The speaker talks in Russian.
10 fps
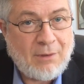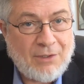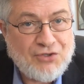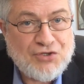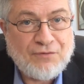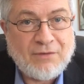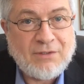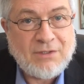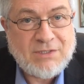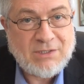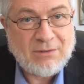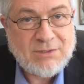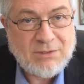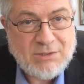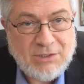Качество – это не
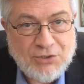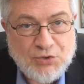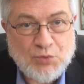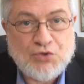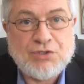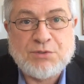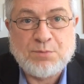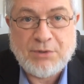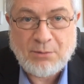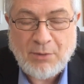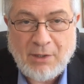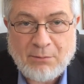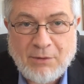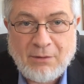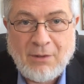целостность и не сущность, понимаем,
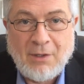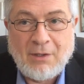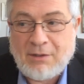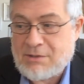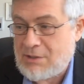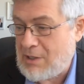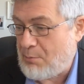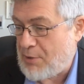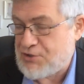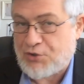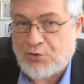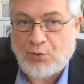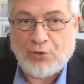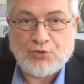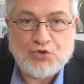да? Если я
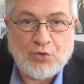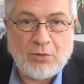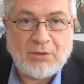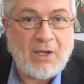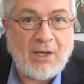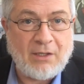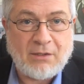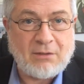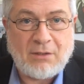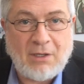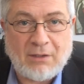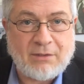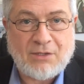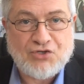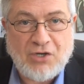построил что-то, это не
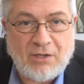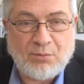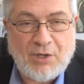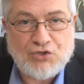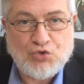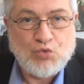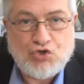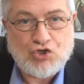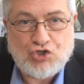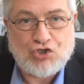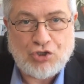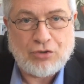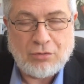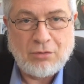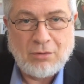отражает моей
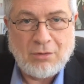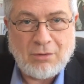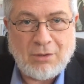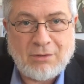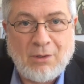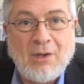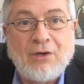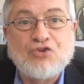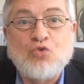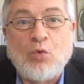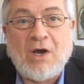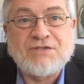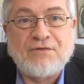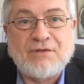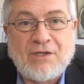сущности – это лишь
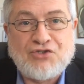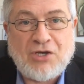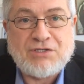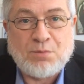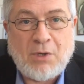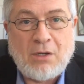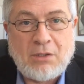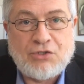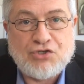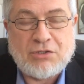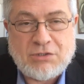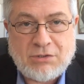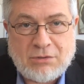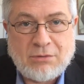указывает на часть моей личности.